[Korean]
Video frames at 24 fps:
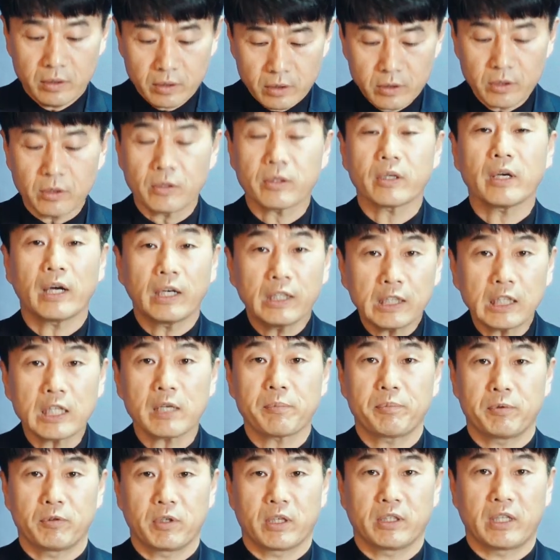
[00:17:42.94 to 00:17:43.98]
이렇게 하나님
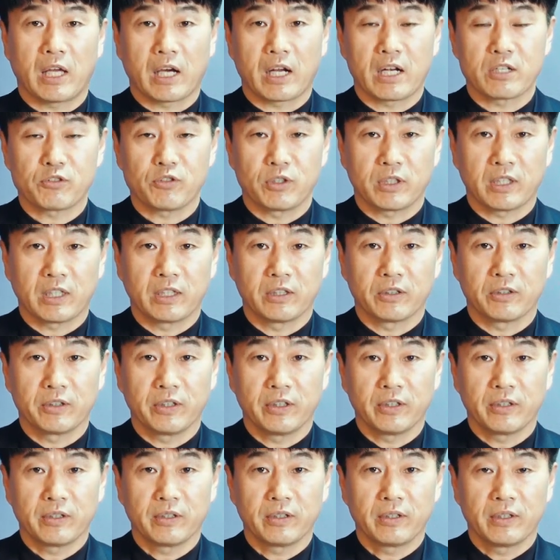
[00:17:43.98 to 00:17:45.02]
앞에 우리가 나갈 수 있다는
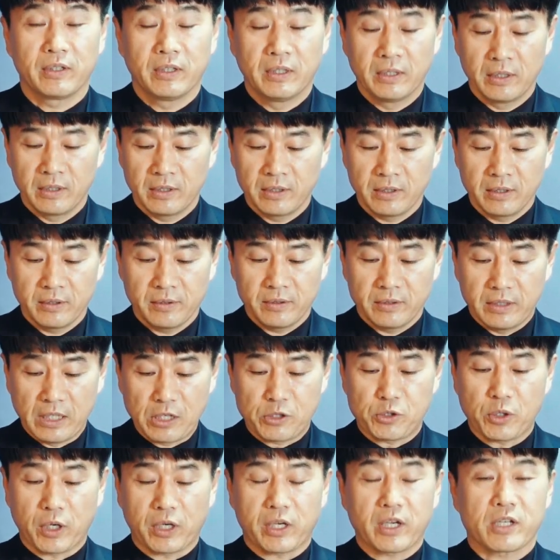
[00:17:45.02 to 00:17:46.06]
거예요.
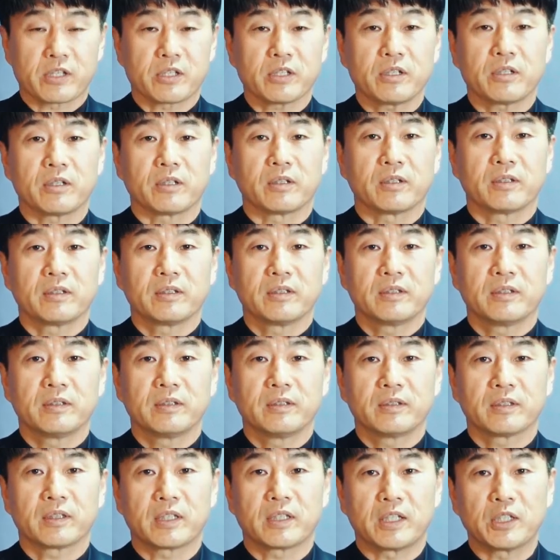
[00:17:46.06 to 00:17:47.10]
예수께서
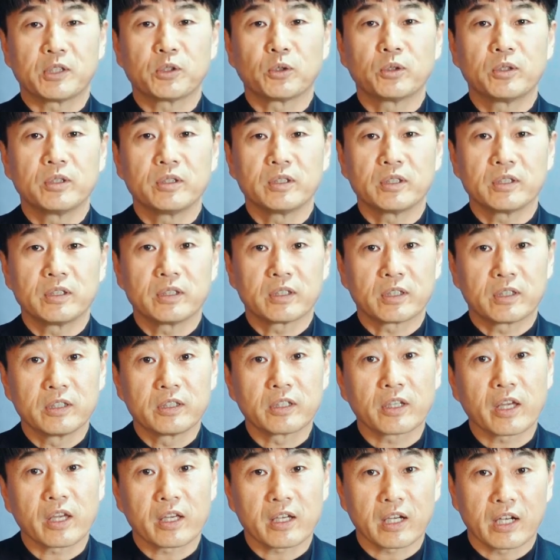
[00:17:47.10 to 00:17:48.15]
기도를
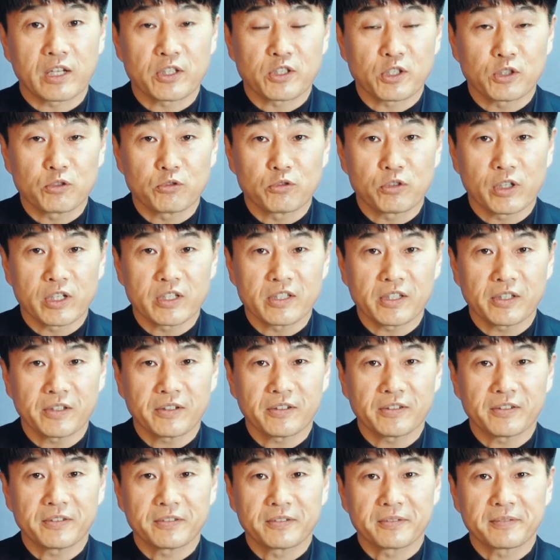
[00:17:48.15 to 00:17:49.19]
그렇게 가르쳐주고 계세요.
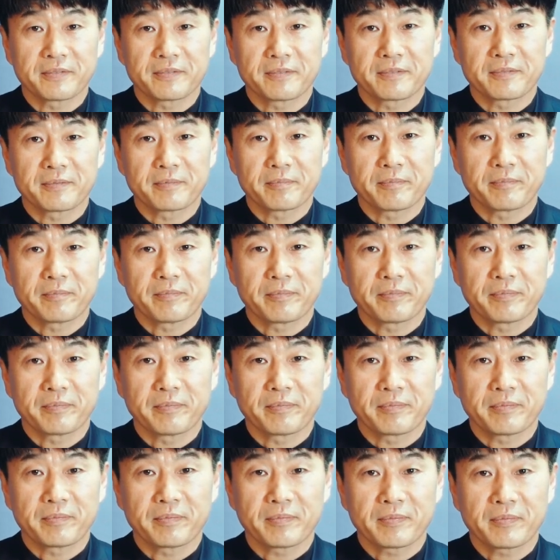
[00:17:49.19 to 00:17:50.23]

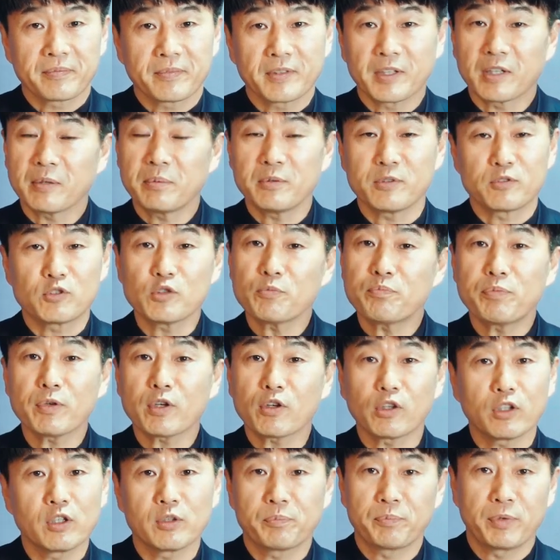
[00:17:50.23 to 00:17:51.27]
여러분,
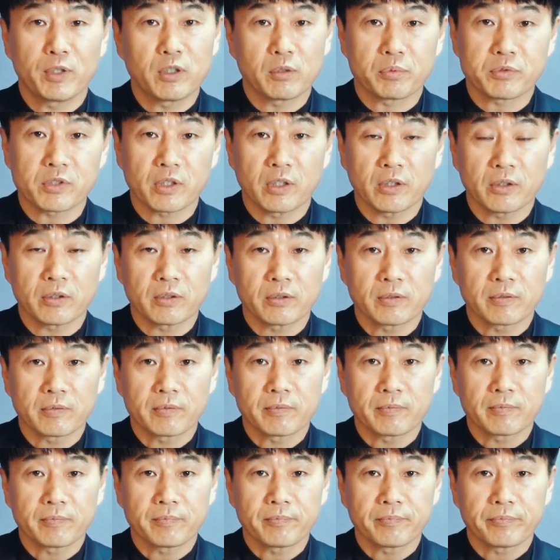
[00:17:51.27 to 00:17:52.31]
쭈삣거릴 필요 없어요.
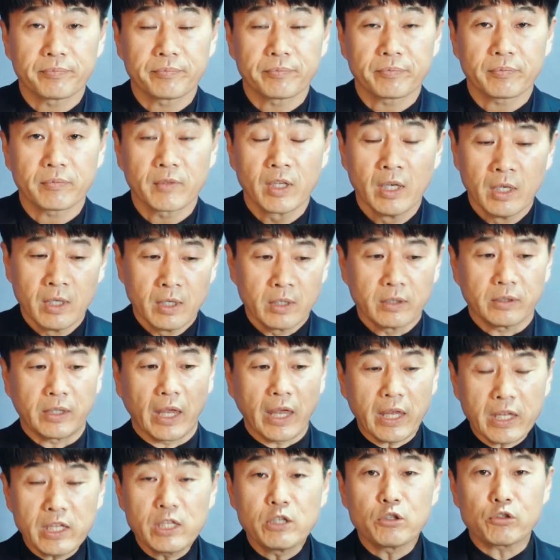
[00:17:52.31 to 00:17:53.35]

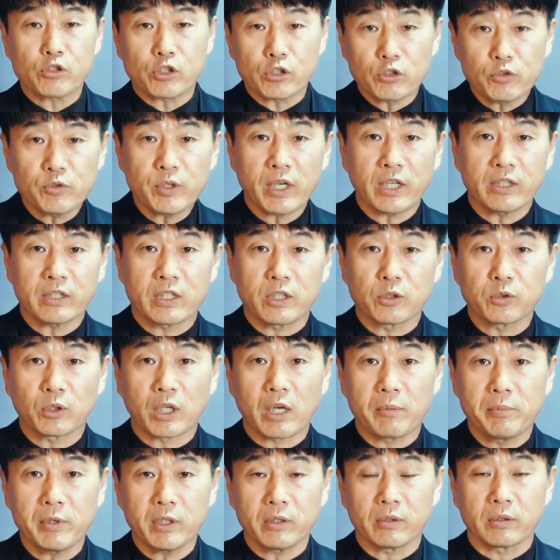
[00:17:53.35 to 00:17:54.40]
내 이웃을 위한
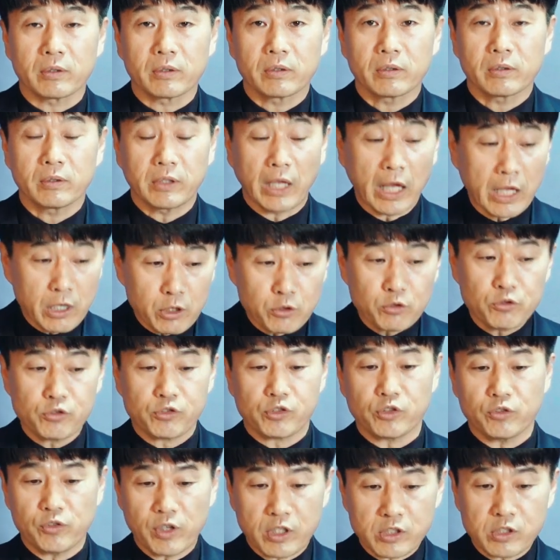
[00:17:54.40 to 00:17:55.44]
기도라면, 내
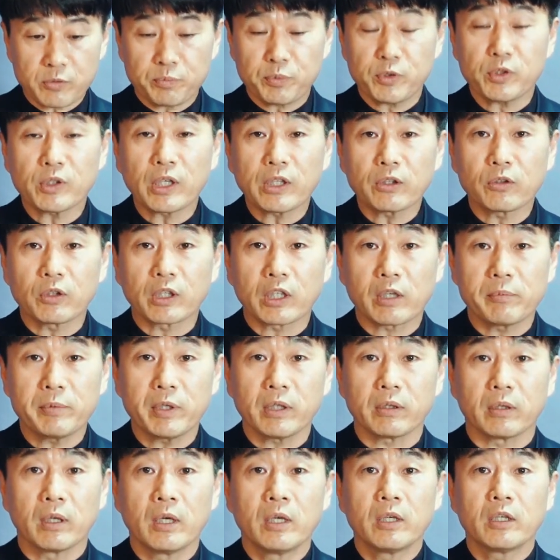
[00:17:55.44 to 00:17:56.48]
이웃을 위해서 필요한
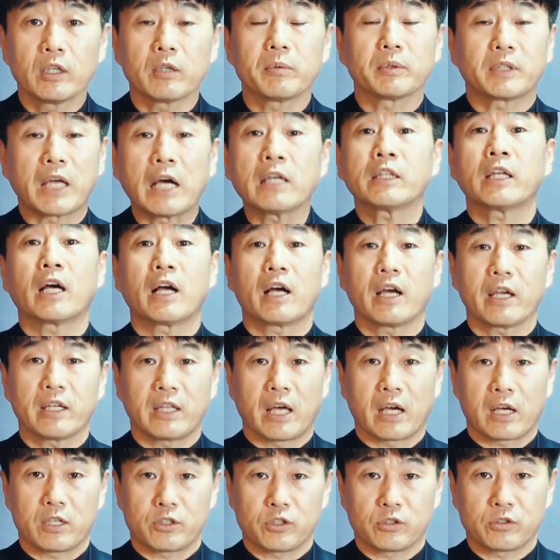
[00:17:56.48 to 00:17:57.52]
거라면 여러분 당당하게
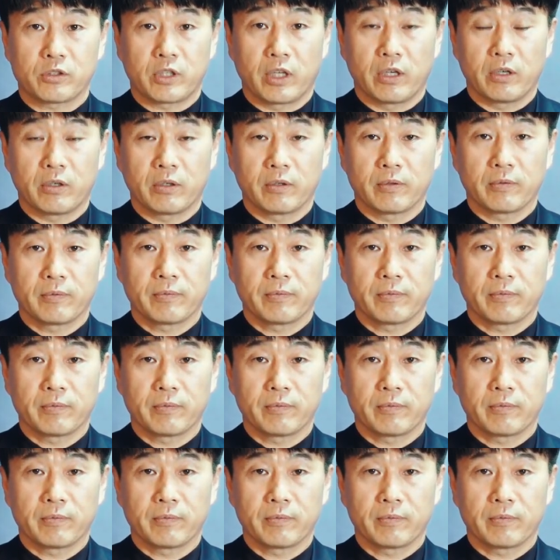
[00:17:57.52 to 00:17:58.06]
나가셔도 돼요.